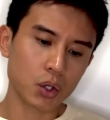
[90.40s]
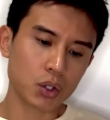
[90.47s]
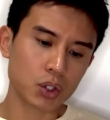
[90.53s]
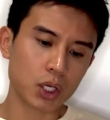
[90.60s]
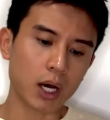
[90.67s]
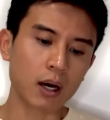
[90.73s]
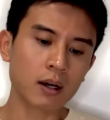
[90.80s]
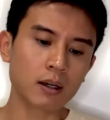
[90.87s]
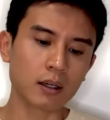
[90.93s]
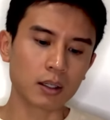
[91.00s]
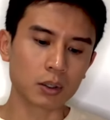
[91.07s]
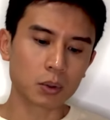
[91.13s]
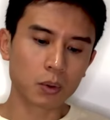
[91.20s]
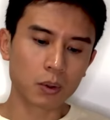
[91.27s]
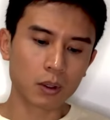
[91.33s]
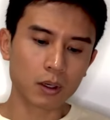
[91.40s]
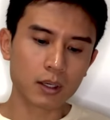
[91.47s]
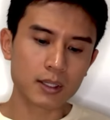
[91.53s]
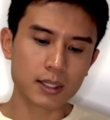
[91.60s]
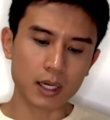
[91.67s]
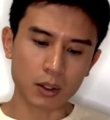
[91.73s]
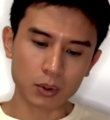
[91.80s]
长耳朵
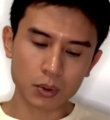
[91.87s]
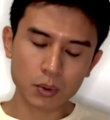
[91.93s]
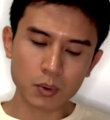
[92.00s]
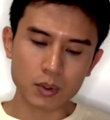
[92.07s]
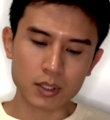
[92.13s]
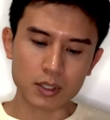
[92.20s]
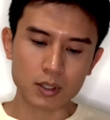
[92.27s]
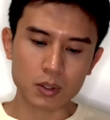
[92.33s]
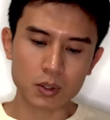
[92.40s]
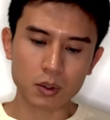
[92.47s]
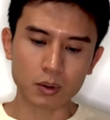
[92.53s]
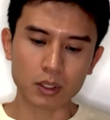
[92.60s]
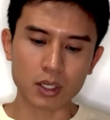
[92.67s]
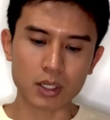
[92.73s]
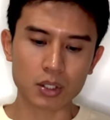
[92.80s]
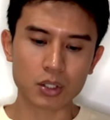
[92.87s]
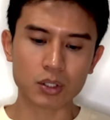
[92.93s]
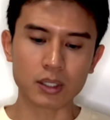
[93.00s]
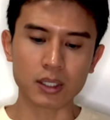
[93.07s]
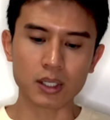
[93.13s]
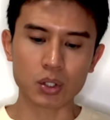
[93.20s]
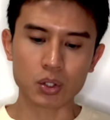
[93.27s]
小兔子送的
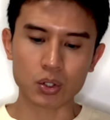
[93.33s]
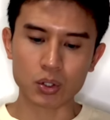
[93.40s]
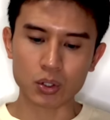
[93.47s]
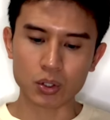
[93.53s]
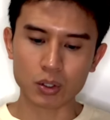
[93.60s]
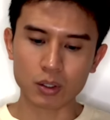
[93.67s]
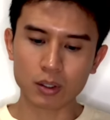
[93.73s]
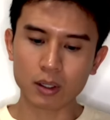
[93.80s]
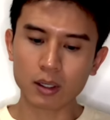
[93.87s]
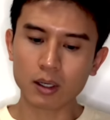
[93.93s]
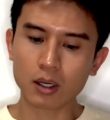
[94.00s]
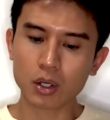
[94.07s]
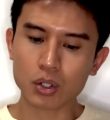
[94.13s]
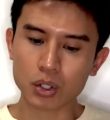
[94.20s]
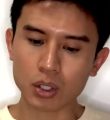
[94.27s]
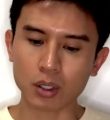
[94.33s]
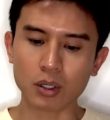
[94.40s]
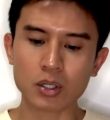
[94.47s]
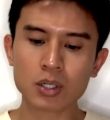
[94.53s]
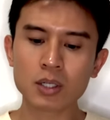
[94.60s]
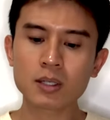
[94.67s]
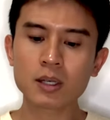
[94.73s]
是一只
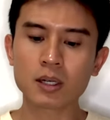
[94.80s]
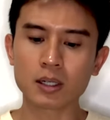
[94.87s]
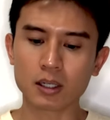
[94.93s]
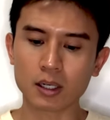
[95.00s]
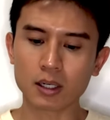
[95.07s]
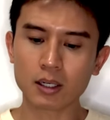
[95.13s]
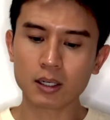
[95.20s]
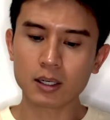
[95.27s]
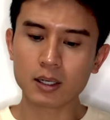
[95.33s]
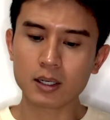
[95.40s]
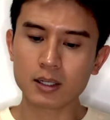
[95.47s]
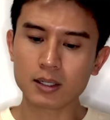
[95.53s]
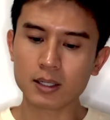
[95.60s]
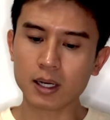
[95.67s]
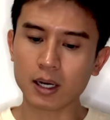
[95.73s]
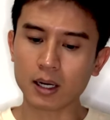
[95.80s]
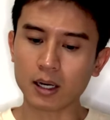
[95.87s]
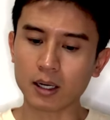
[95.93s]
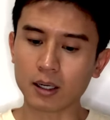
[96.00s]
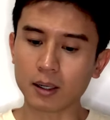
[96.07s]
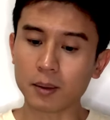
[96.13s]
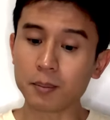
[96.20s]
橙色的，
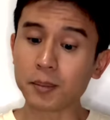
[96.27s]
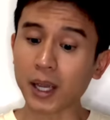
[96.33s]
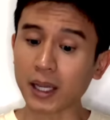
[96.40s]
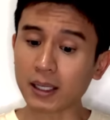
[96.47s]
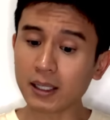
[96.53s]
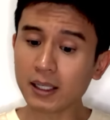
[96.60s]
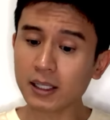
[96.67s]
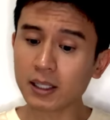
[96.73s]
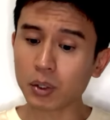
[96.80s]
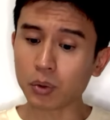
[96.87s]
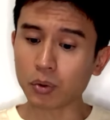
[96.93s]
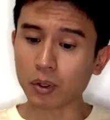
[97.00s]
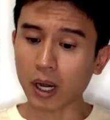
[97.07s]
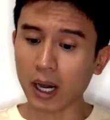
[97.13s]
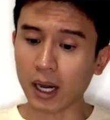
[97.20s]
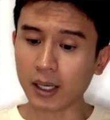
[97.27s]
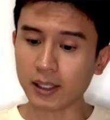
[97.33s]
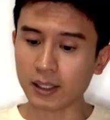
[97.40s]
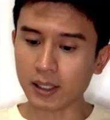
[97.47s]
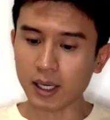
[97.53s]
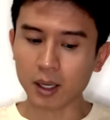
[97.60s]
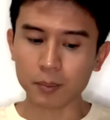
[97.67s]
像美丽的女孩
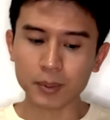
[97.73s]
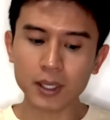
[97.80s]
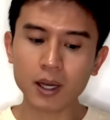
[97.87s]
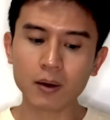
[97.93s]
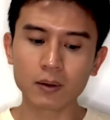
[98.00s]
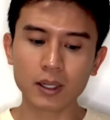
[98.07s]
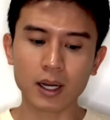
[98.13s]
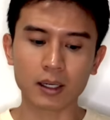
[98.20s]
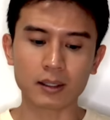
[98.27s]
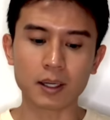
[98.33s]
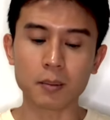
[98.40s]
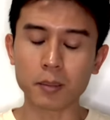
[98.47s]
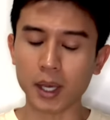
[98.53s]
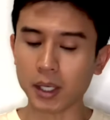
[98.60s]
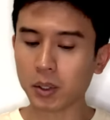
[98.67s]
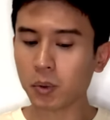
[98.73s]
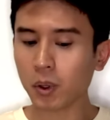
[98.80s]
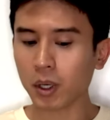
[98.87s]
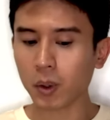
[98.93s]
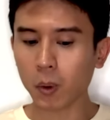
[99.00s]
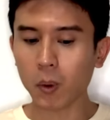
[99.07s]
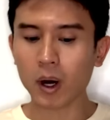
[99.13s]
一样漂亮的玫
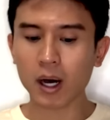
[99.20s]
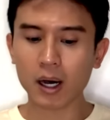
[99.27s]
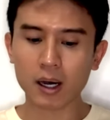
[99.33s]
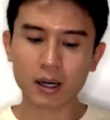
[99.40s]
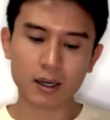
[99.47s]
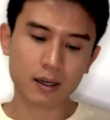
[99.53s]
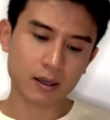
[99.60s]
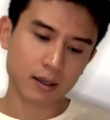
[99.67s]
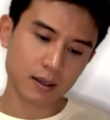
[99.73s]
瑰花。